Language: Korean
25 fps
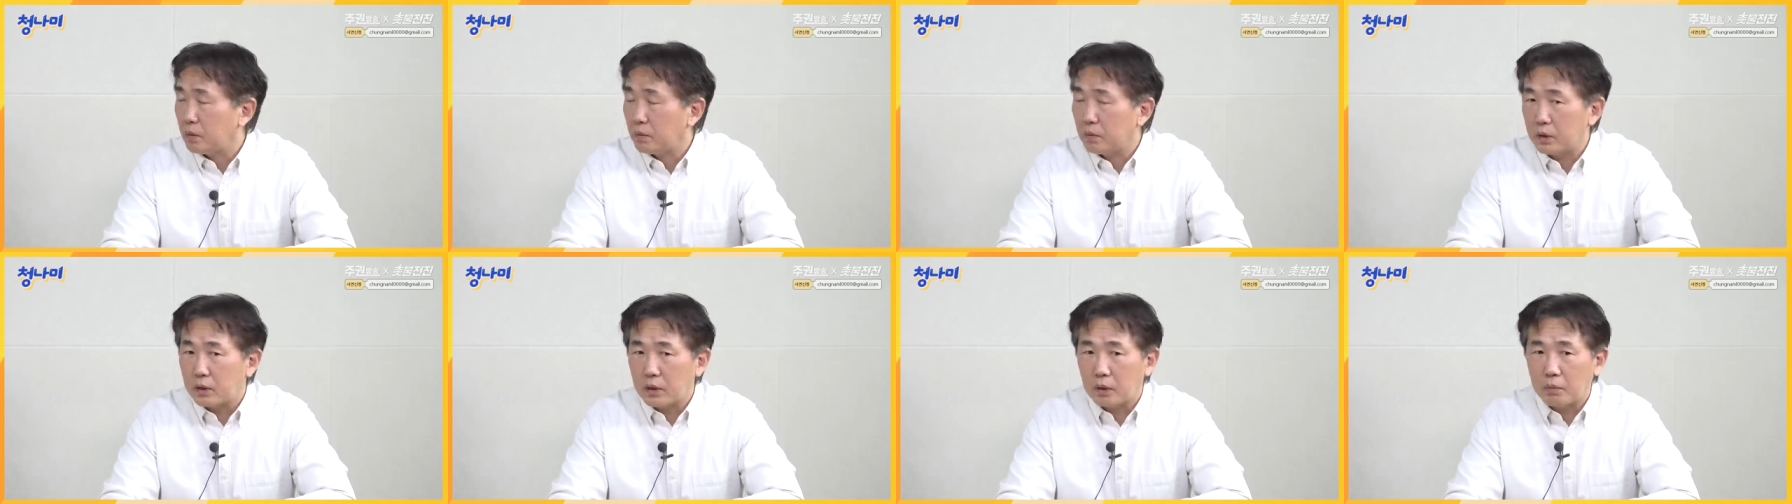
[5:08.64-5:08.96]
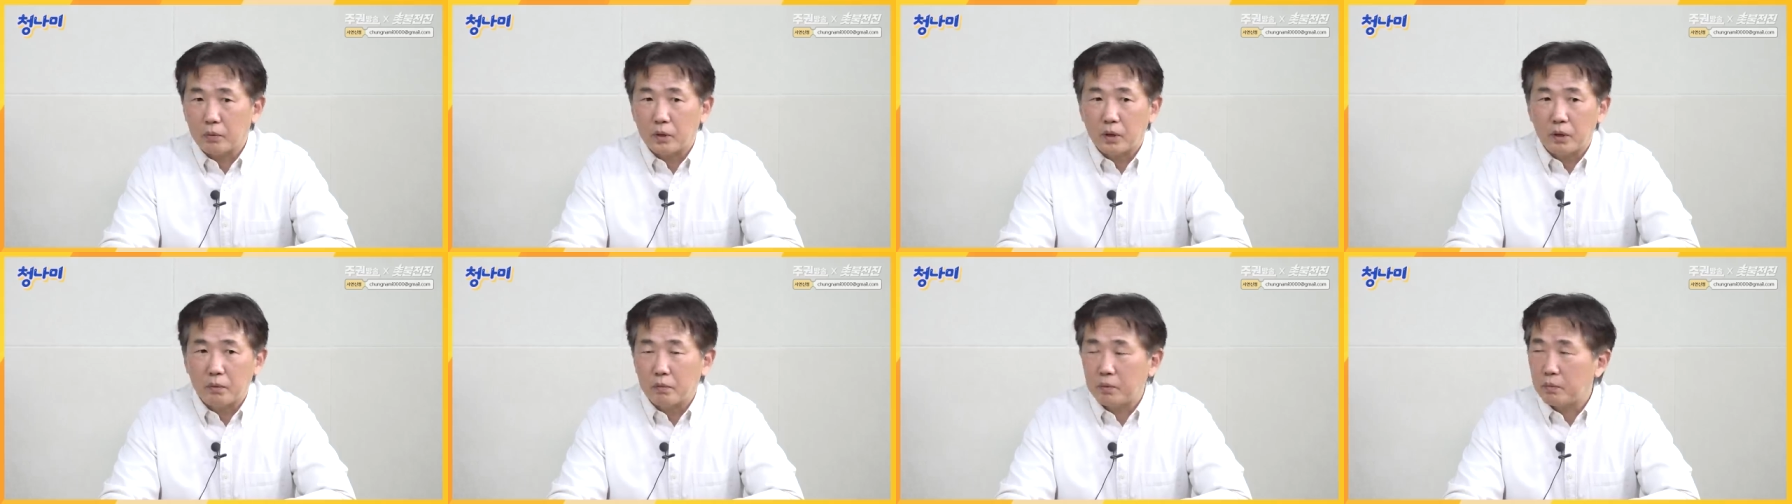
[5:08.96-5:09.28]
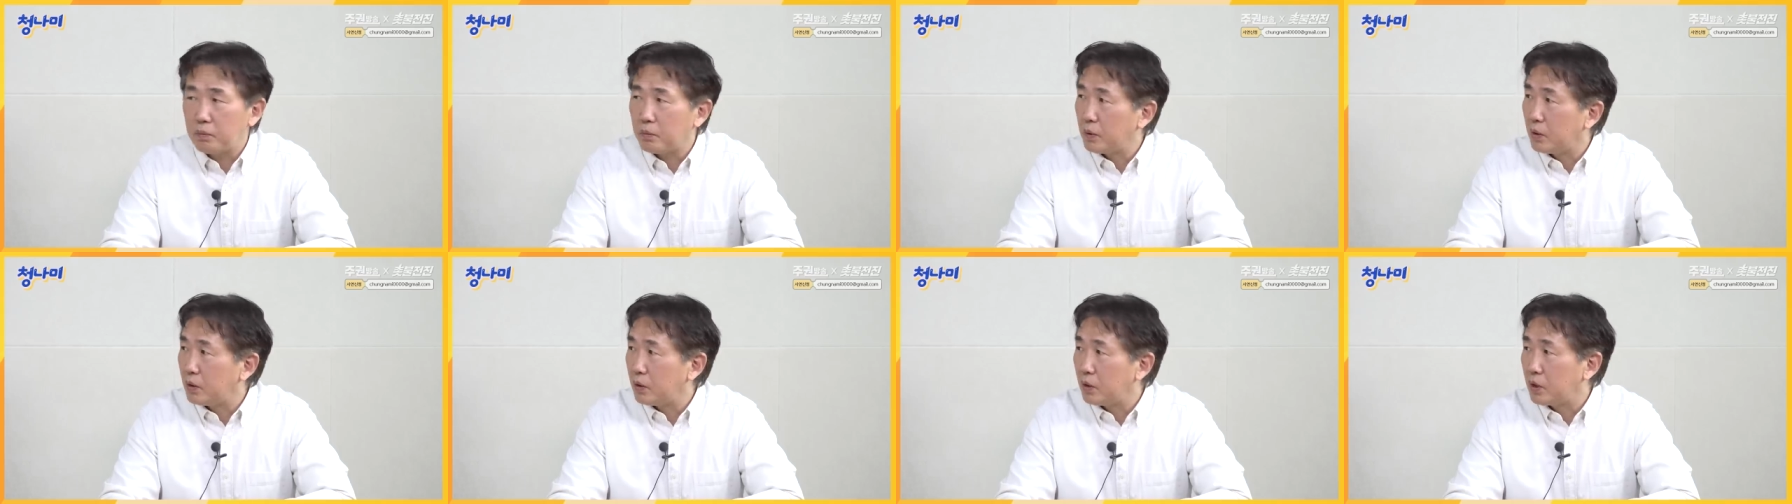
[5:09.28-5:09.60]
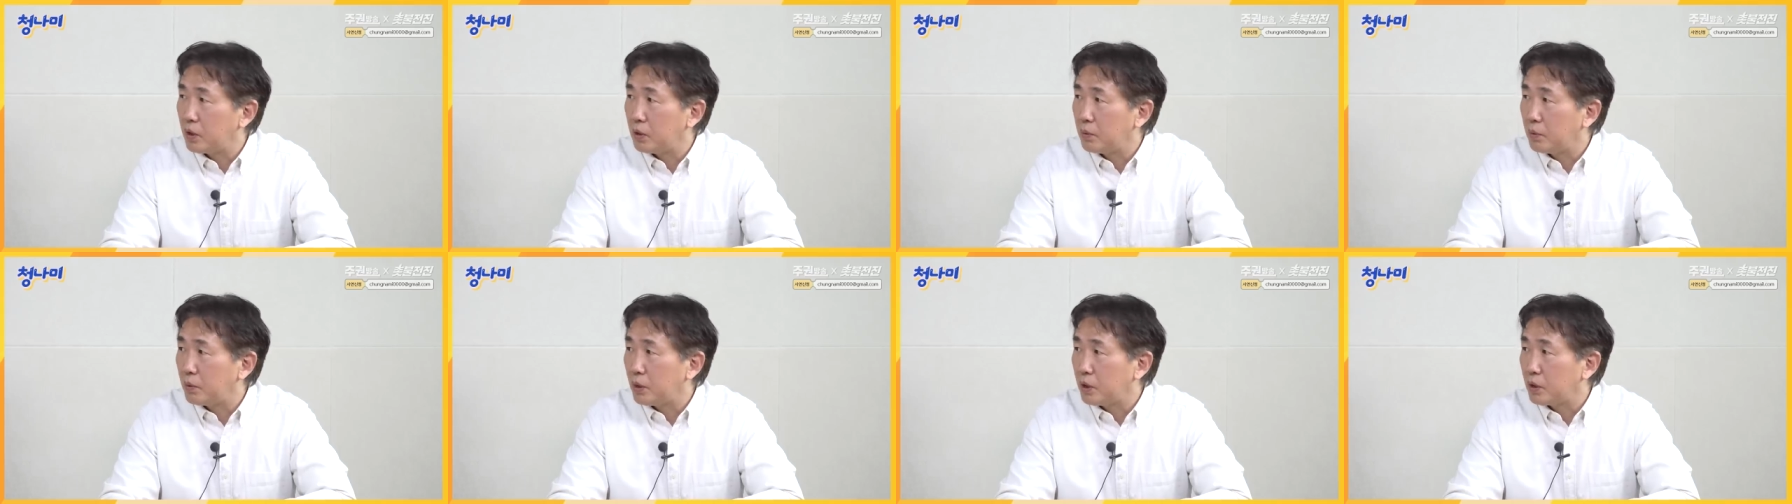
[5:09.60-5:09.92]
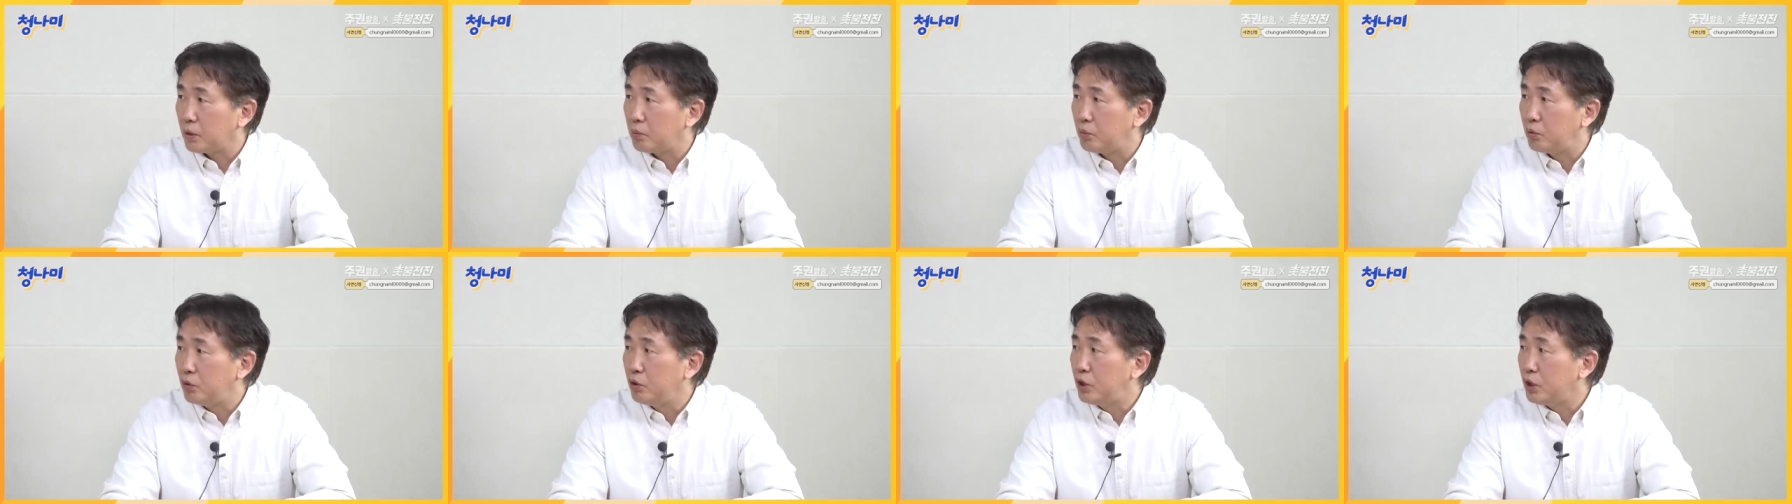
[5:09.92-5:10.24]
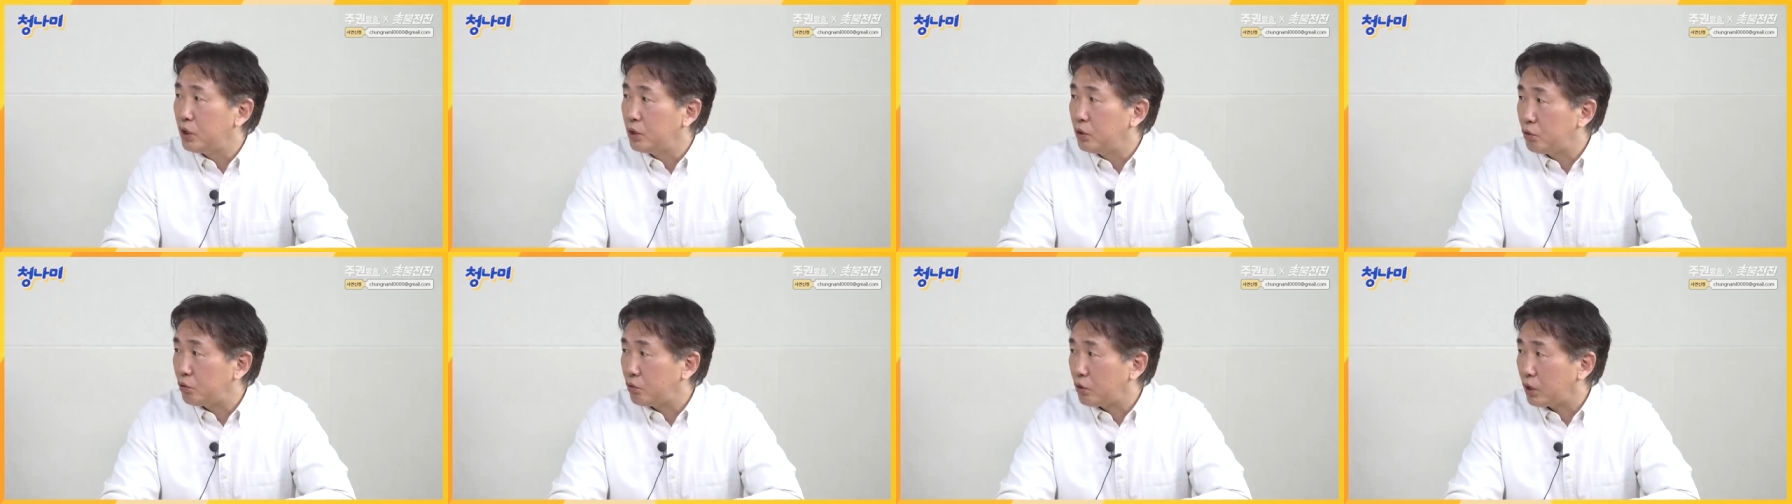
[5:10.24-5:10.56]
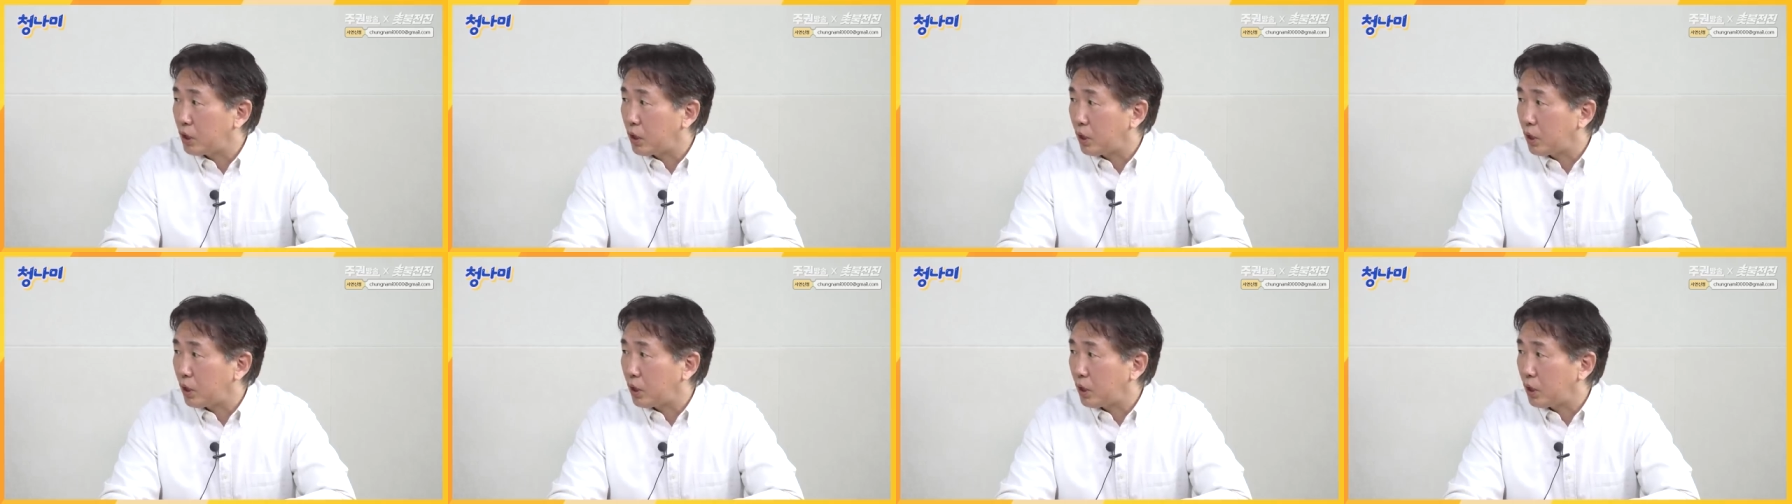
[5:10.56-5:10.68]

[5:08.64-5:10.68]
잘못하면 뭐 어디 가서 불지를 수도